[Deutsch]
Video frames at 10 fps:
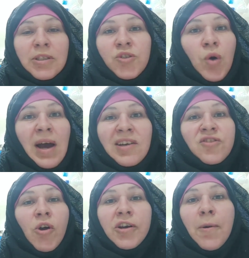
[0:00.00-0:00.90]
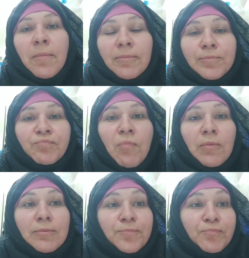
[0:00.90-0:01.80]
Ist so heiß heute.
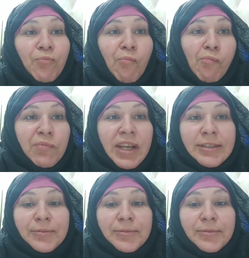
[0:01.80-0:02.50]
Mm.